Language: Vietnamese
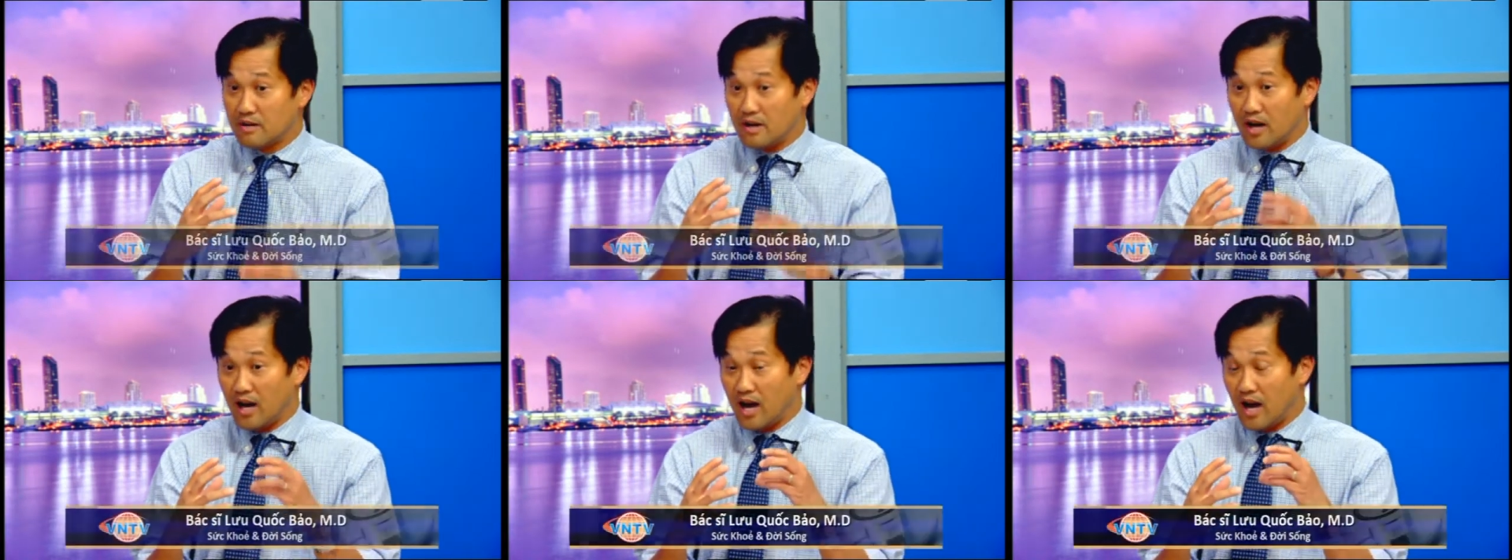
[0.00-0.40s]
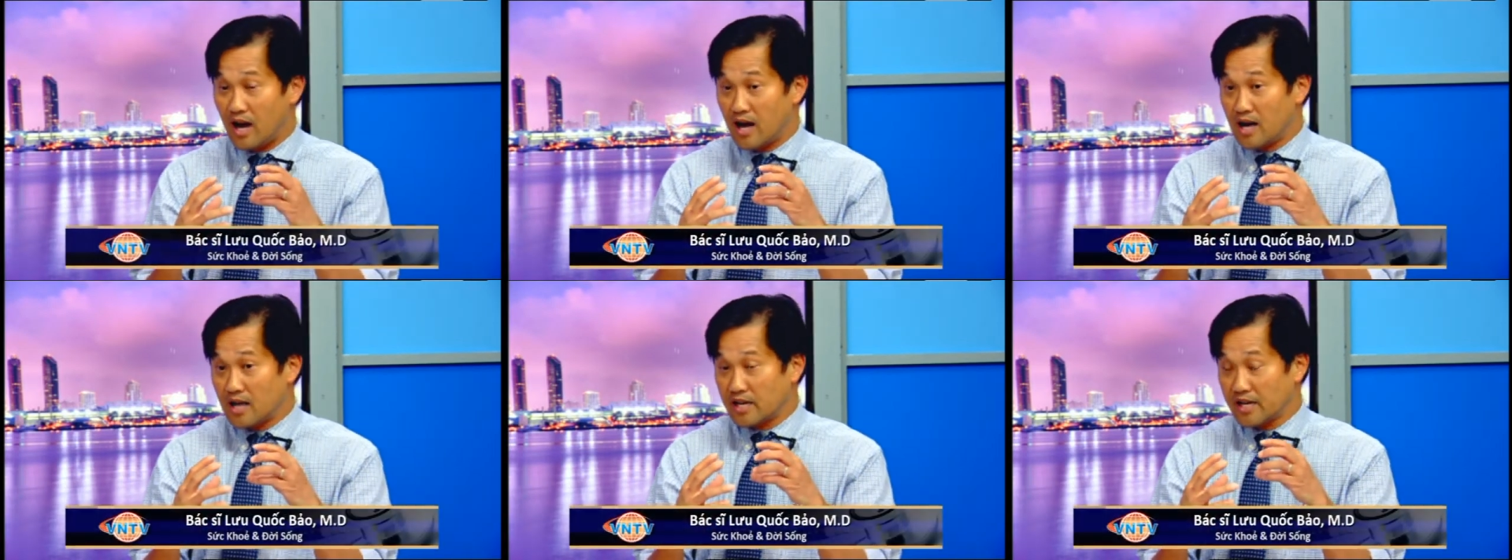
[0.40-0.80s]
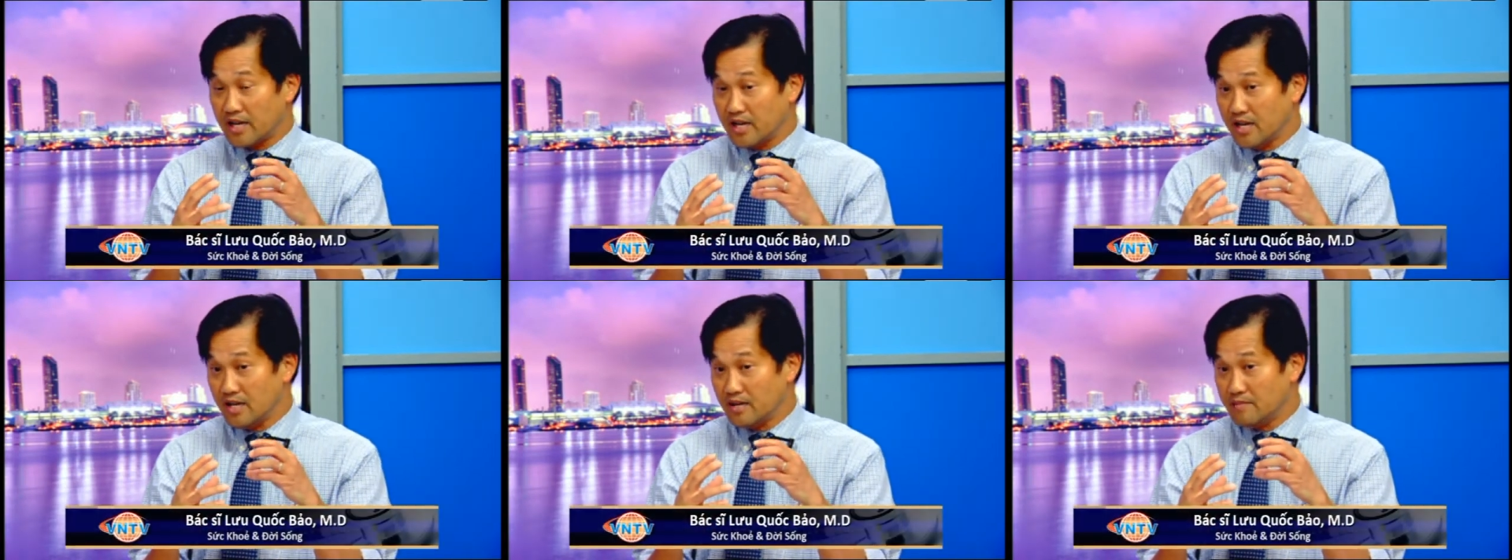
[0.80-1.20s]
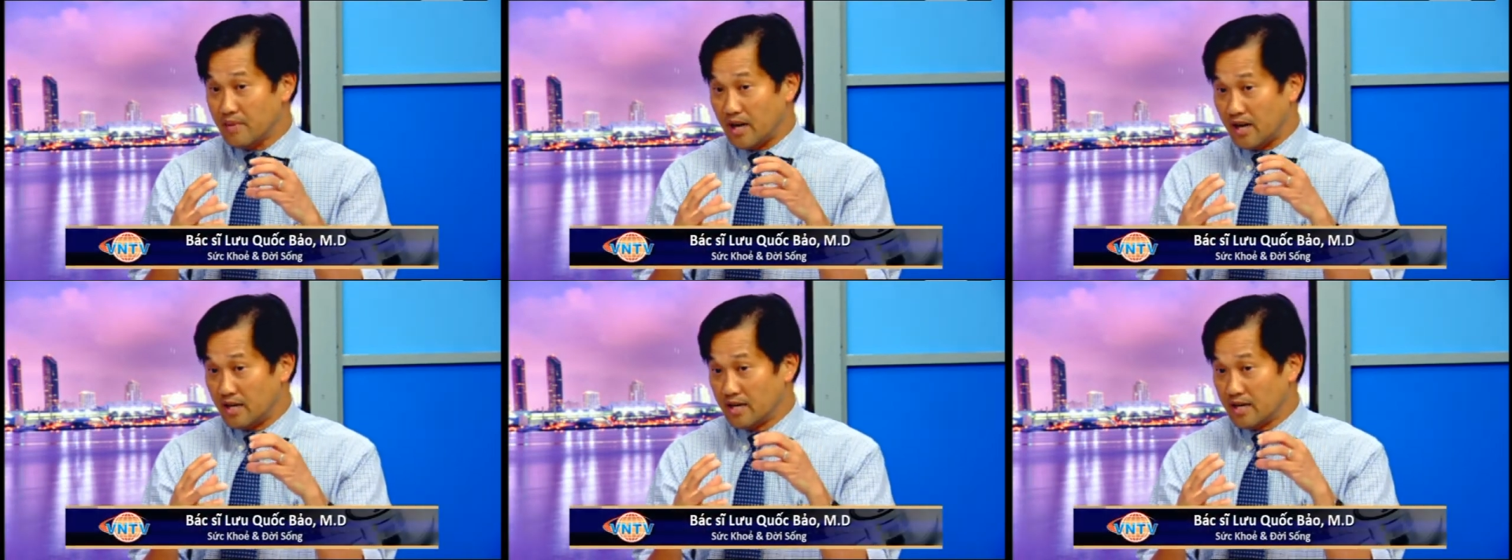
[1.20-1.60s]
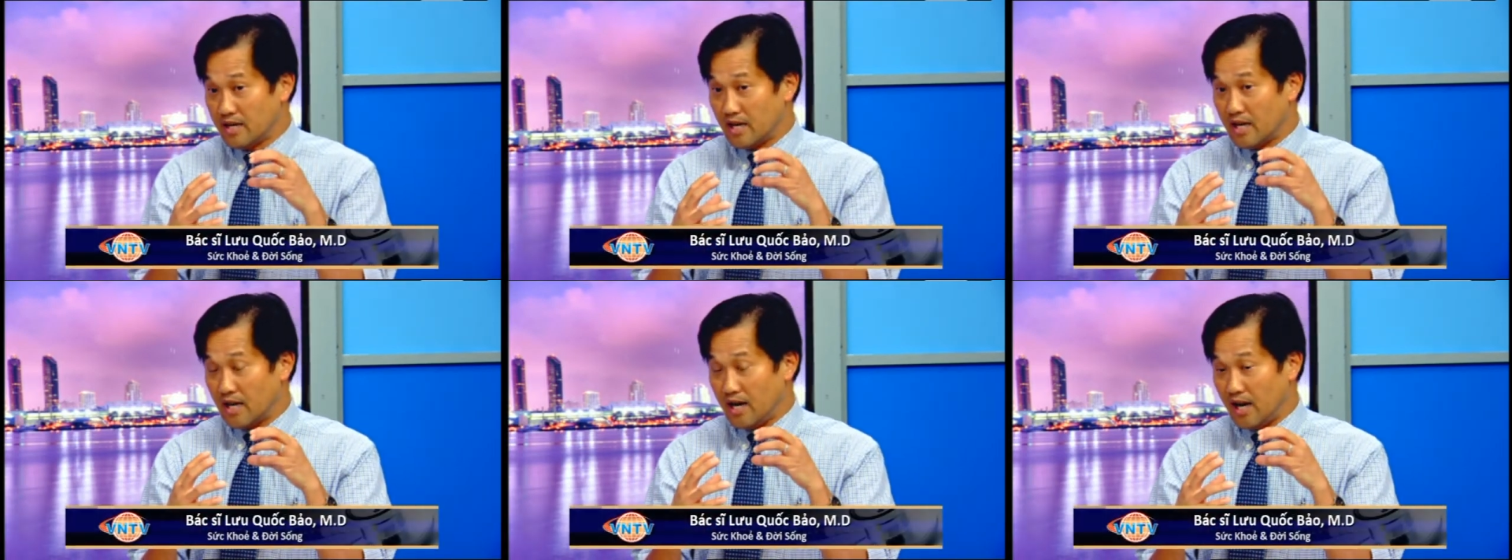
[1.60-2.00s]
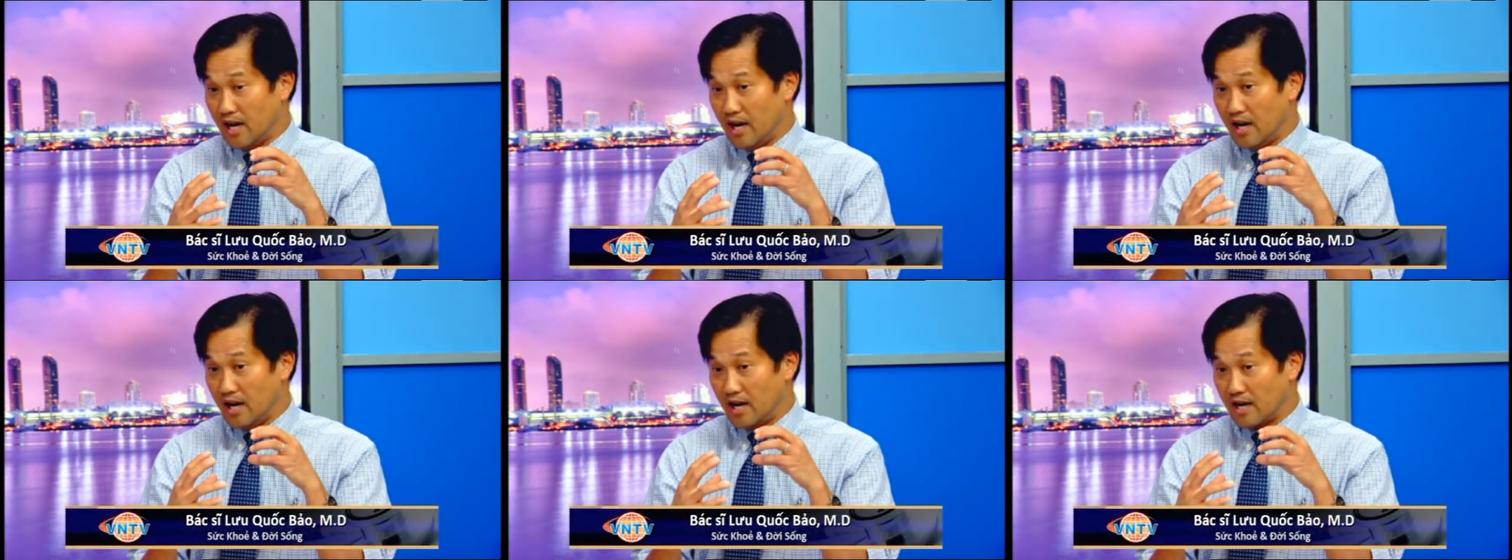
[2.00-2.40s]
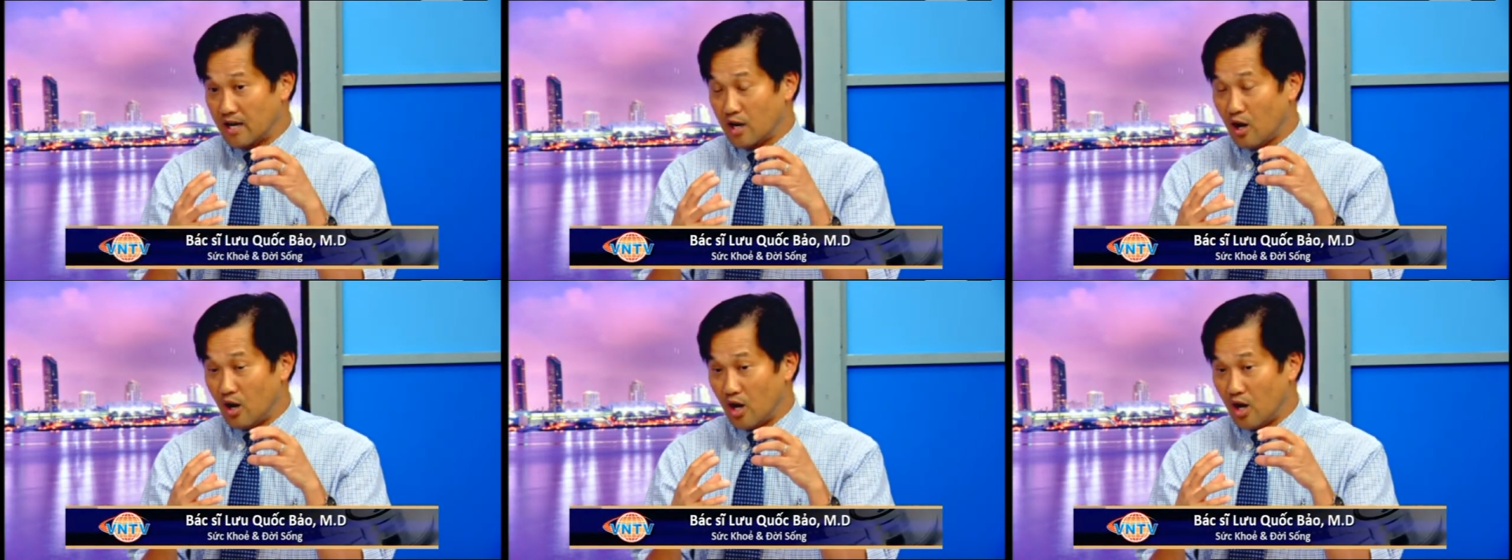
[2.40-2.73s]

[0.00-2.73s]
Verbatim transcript: À, khi mà Uh,